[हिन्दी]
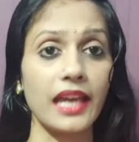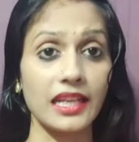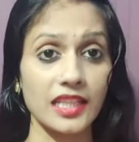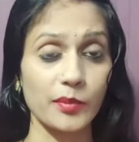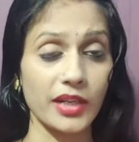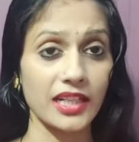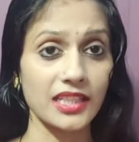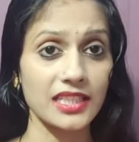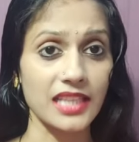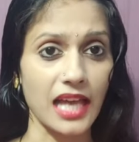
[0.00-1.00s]
है यानी कि मंगल
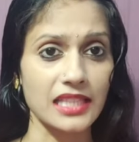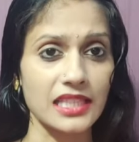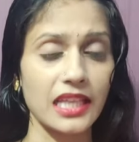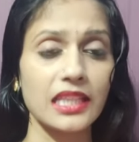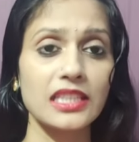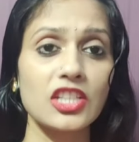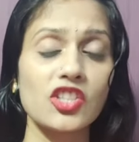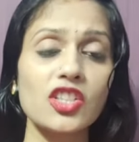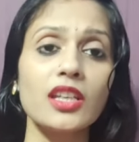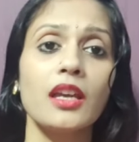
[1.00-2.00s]
की सास से कि
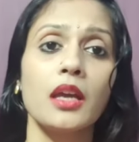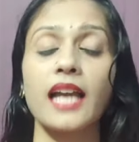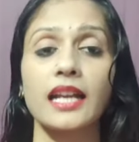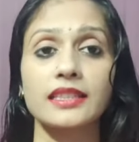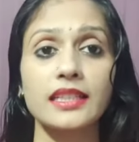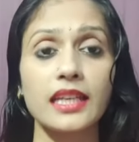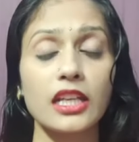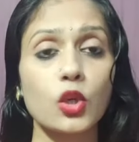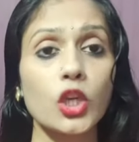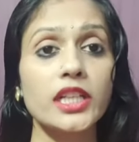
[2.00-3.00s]
जीजी कार्तिक
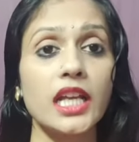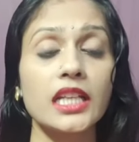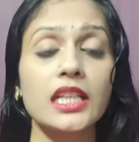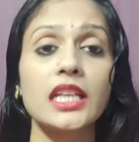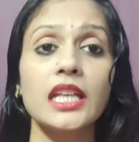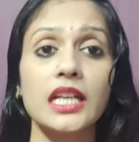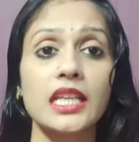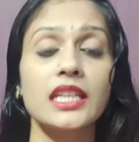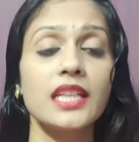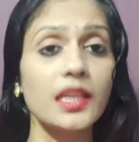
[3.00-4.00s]
के लिए कोई धन की
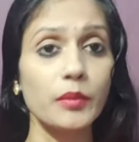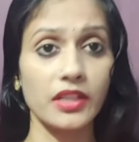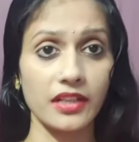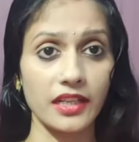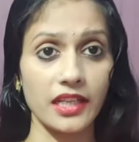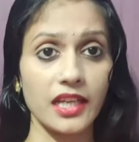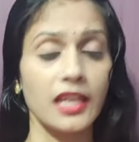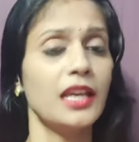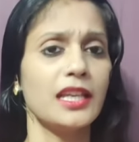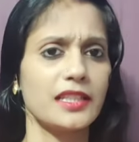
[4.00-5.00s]
लड़की नहीं मिल रही है
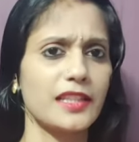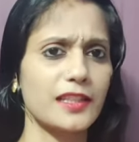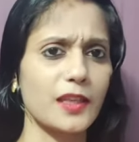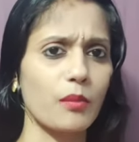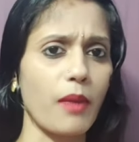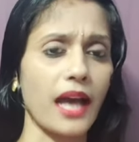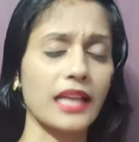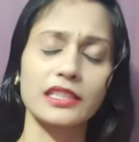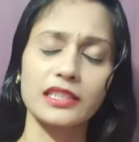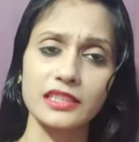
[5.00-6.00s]
जिसके
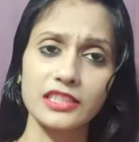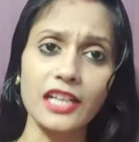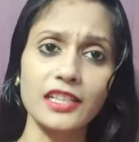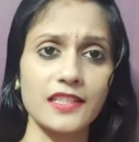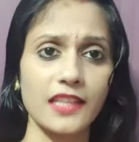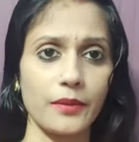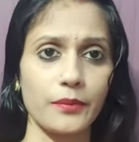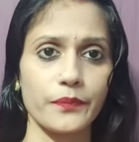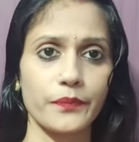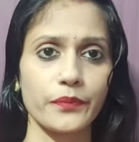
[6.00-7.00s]
बाद झट से
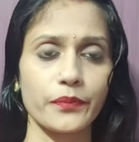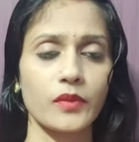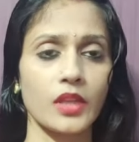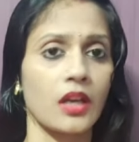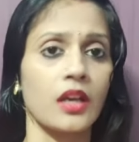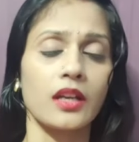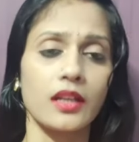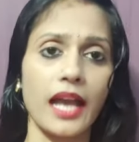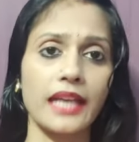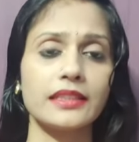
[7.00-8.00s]

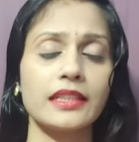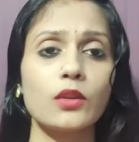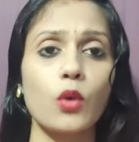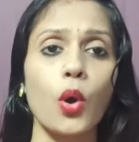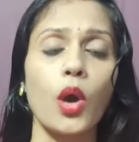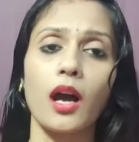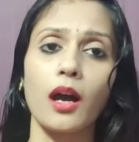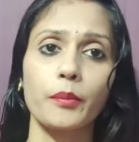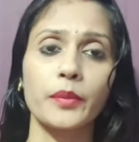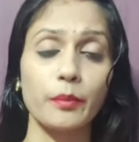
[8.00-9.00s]
गायत्री को
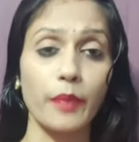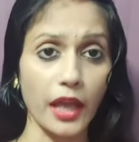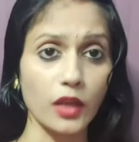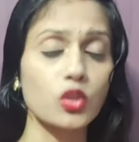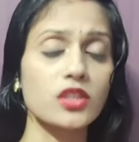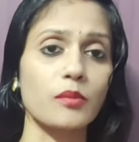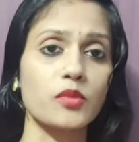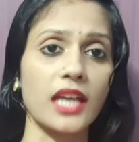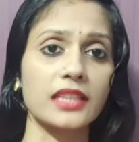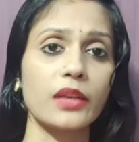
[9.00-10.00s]
अपनी बहन को
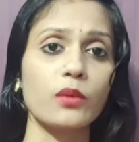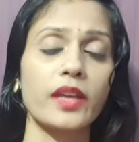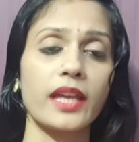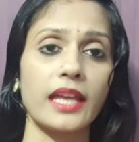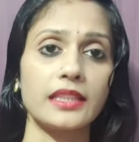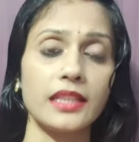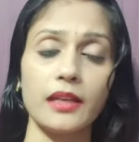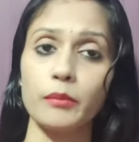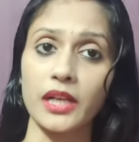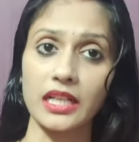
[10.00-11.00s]
समझाते हुए कहती
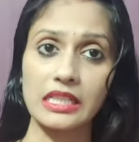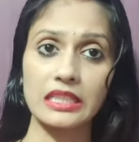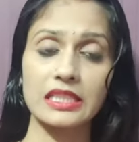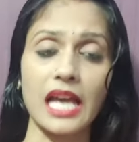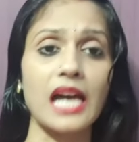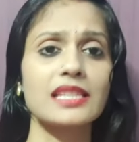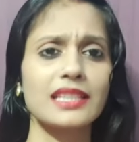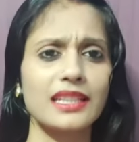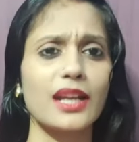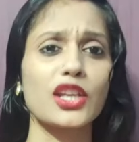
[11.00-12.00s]
है मंगल की
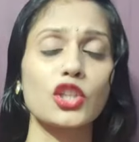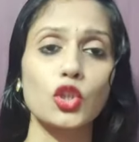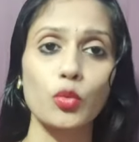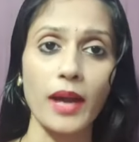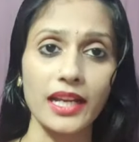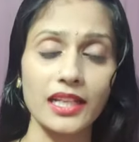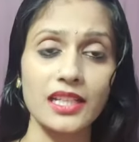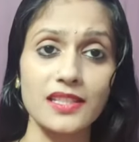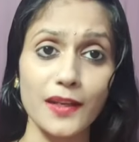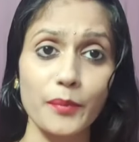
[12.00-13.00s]
सास कि लड़की तो तुम्हारे
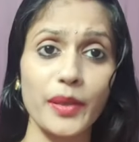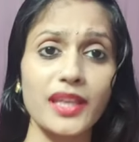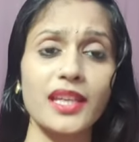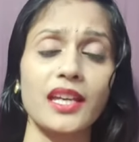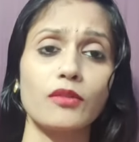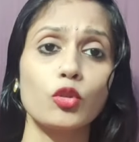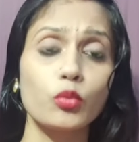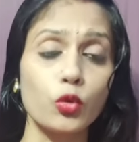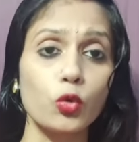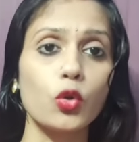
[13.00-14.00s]
नजर पे ही है
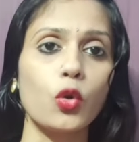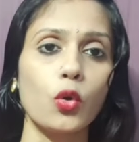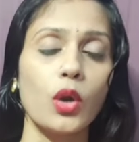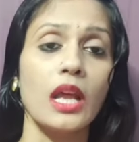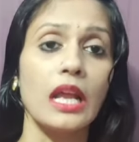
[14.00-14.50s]
तुम ढूंढो